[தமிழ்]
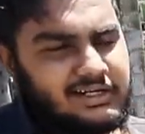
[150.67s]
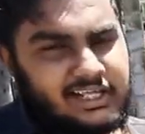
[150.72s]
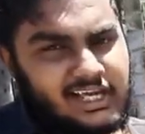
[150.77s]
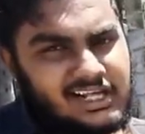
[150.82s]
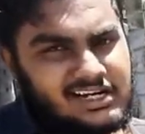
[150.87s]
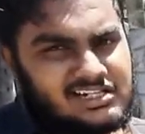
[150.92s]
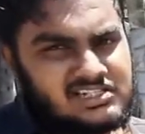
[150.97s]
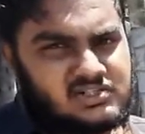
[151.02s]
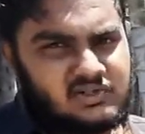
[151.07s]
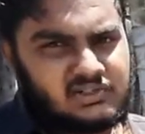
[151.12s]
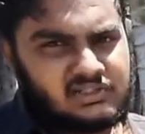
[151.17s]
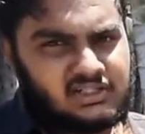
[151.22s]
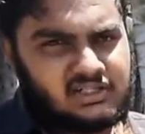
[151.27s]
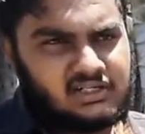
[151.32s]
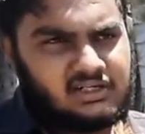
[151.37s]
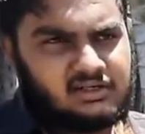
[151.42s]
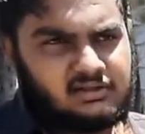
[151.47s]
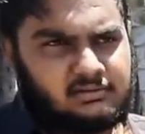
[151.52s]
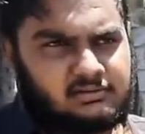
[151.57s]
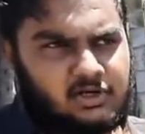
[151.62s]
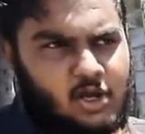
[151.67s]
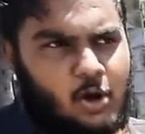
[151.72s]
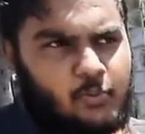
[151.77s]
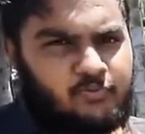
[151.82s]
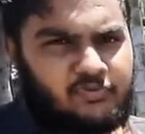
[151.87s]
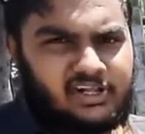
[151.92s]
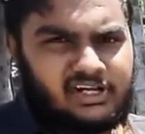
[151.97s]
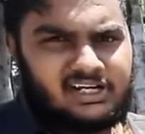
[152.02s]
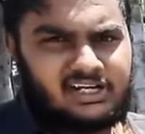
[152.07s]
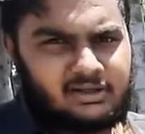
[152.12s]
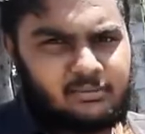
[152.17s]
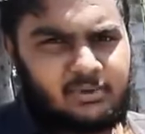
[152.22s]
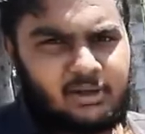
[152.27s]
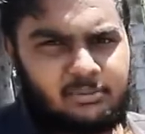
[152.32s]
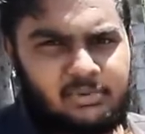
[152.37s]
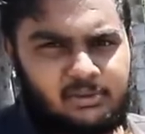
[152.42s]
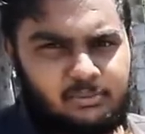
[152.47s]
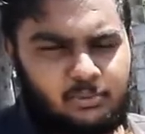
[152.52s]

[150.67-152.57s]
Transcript: டிஆர்எல்ஸ் வந்து டாப் வேரியண்ட்டுக்கு மேபி